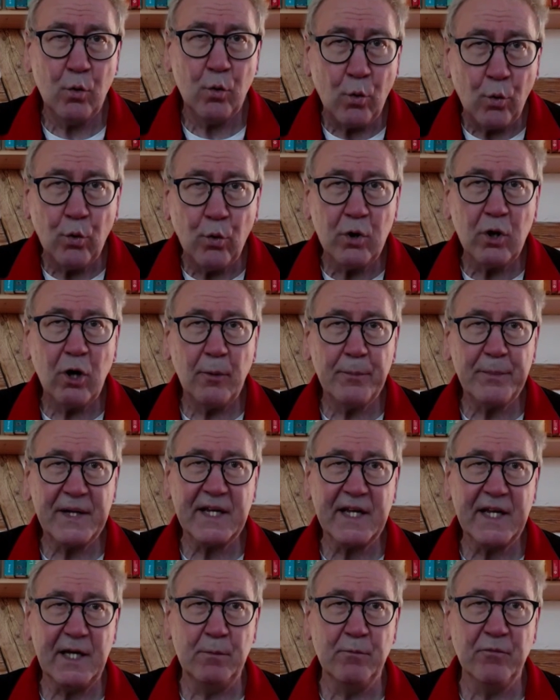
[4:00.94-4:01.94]
oder ob die
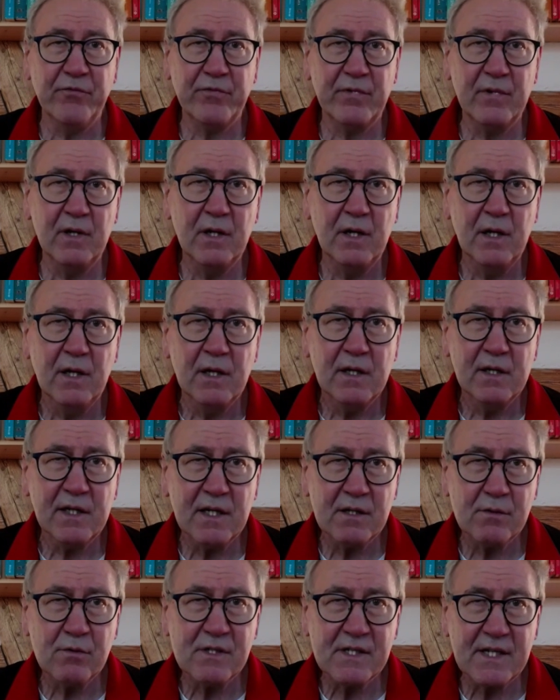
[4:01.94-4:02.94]
Geimpften
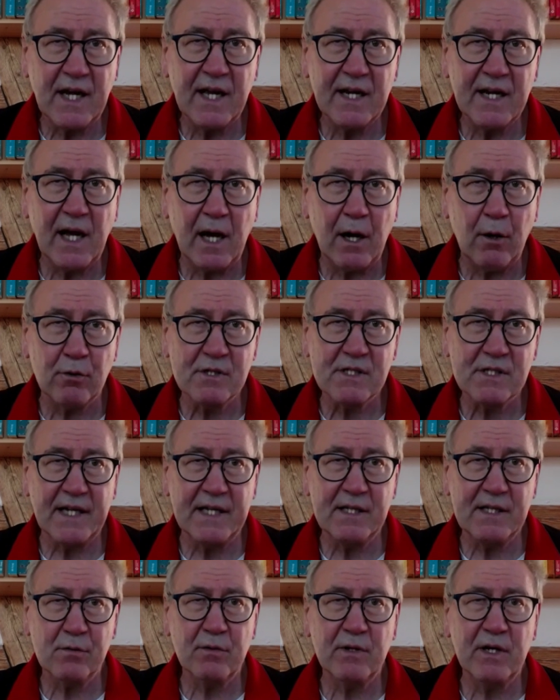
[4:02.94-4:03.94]
der sozialen
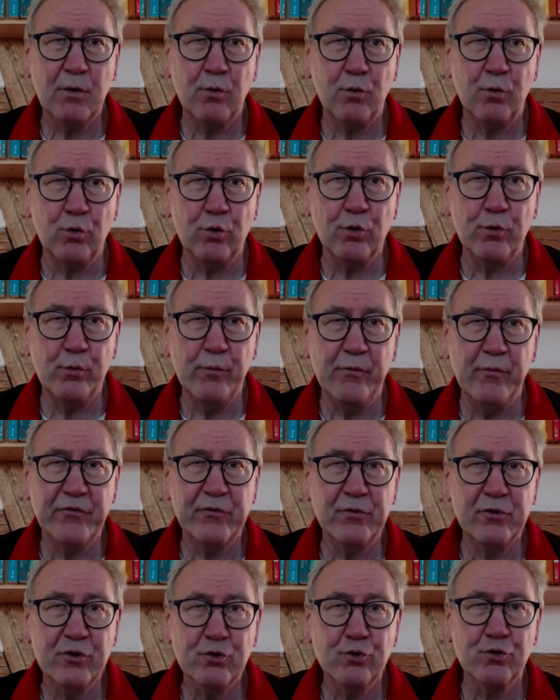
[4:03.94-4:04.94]
Ausgrenzung der
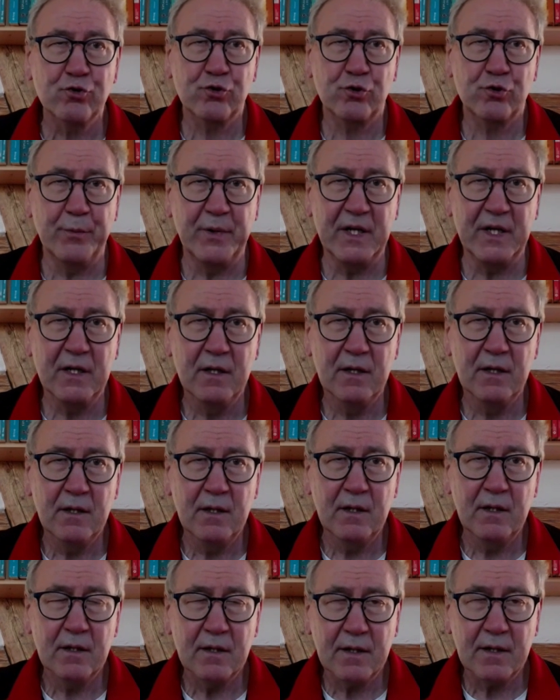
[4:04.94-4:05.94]
Ungeimpften zustimmen.
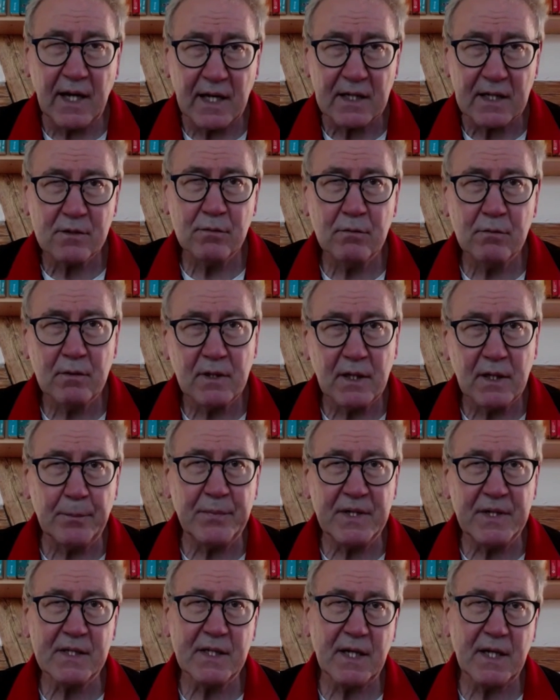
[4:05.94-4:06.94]
Dazu
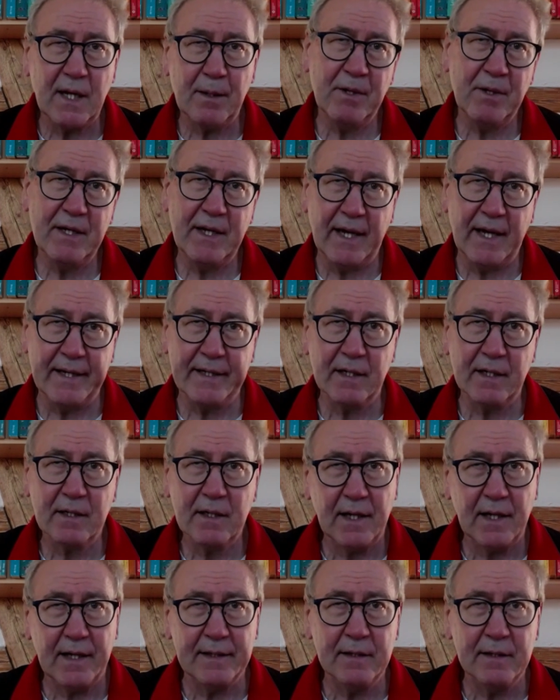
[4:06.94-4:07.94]
gibt es aber leider
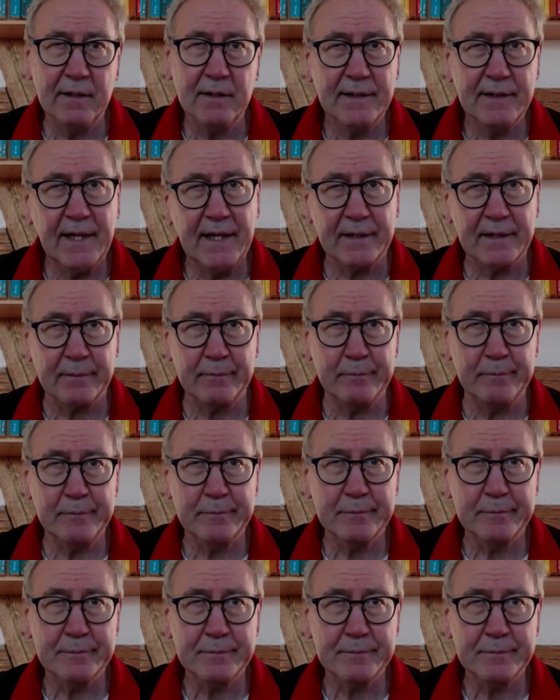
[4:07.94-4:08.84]
keine Daten.